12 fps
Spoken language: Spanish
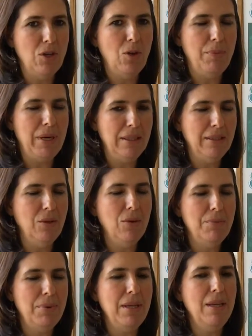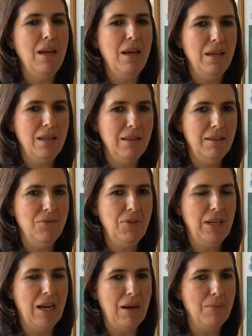el operativo en vía,
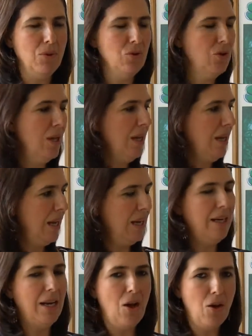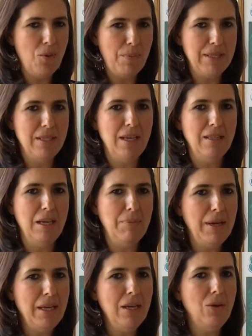identificamos el grado de opacidad del
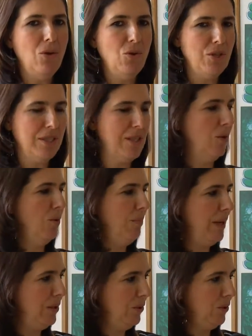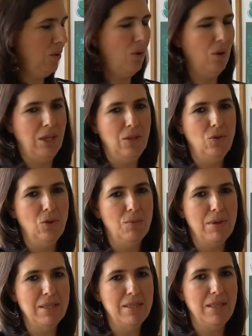vehículo, si está cumpliendo o no con las
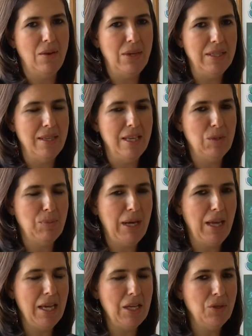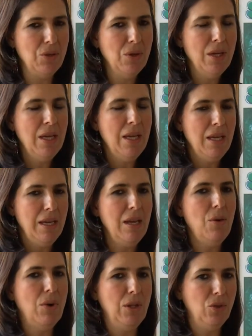normas establecidas para ello
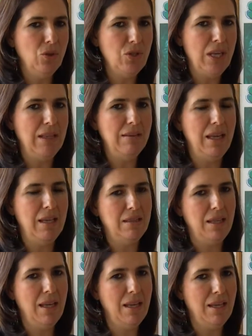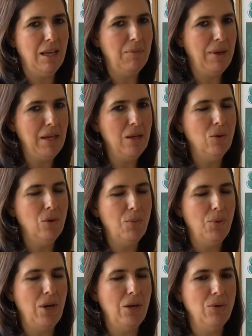y cuando se detecta de que el vehículo
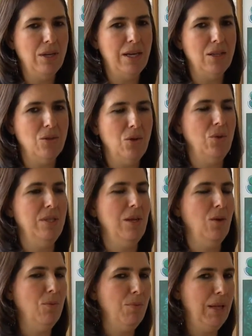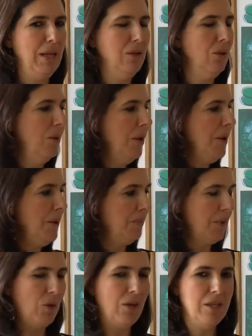por alguna razón no está cumpliendo
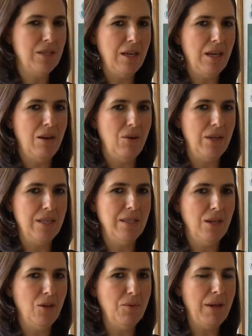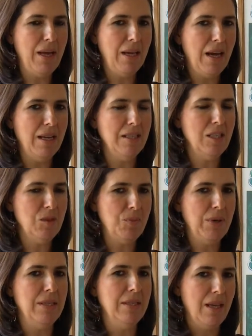con esta, con esta norma de gases,
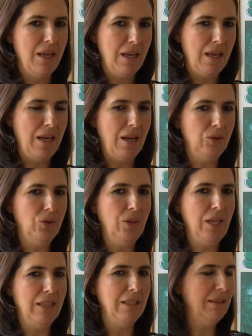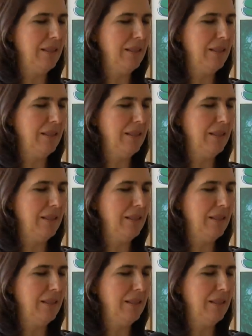pues eh, la autoridad de